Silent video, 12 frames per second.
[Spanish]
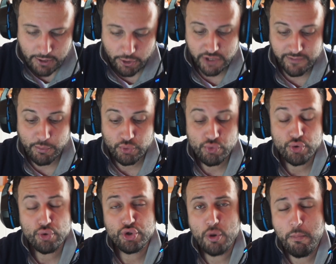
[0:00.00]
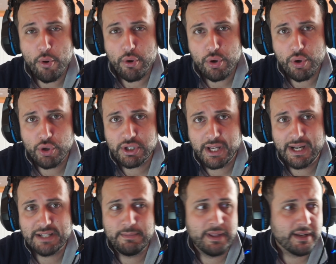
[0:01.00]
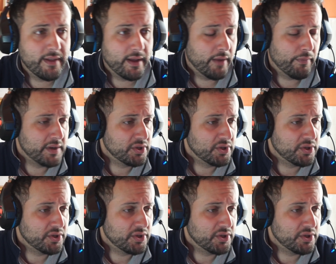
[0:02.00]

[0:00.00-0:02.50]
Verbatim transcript: nos llevamos un susto por no seguir las medidas de,